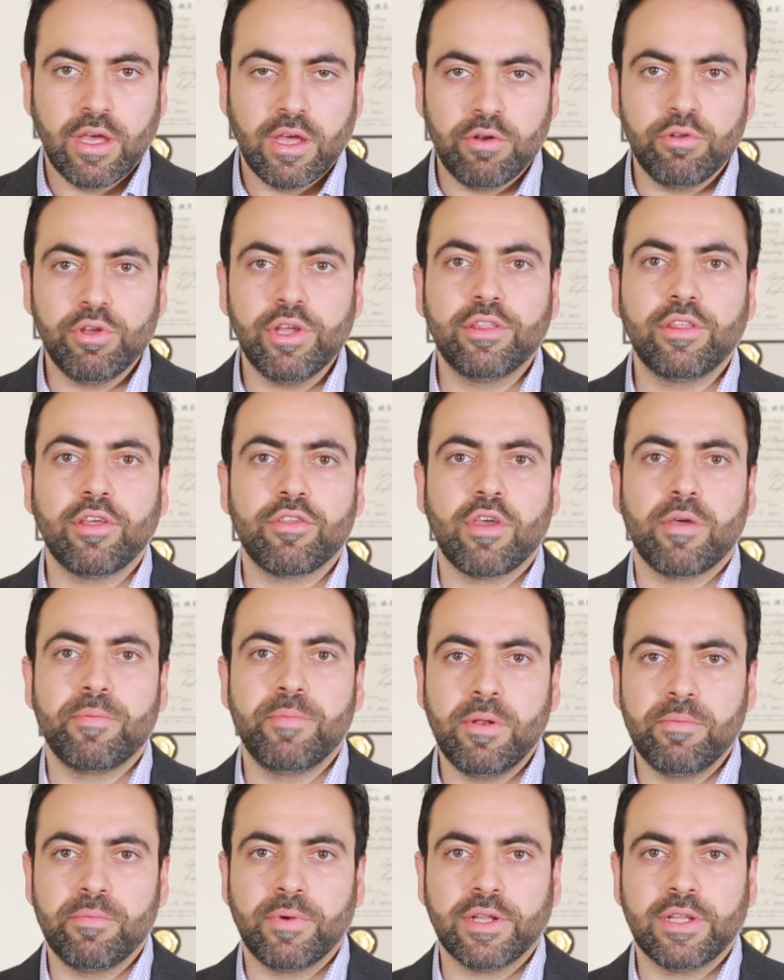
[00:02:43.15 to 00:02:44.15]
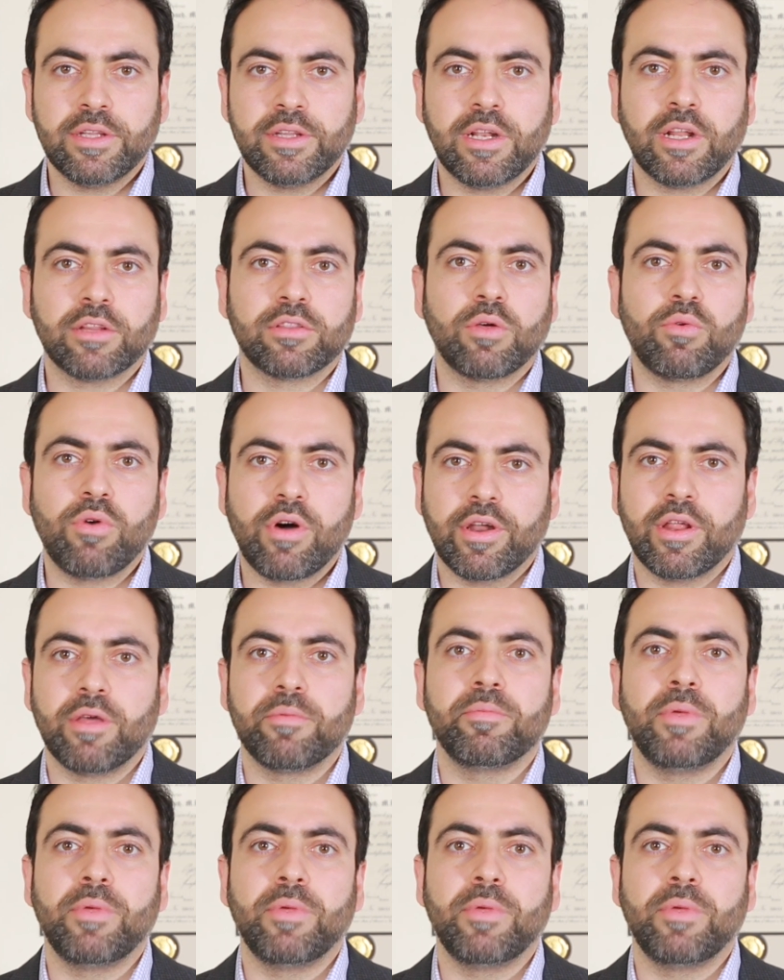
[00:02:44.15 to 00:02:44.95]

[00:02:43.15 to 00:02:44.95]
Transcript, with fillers: انه يتجه بالمريض الى الطوارئ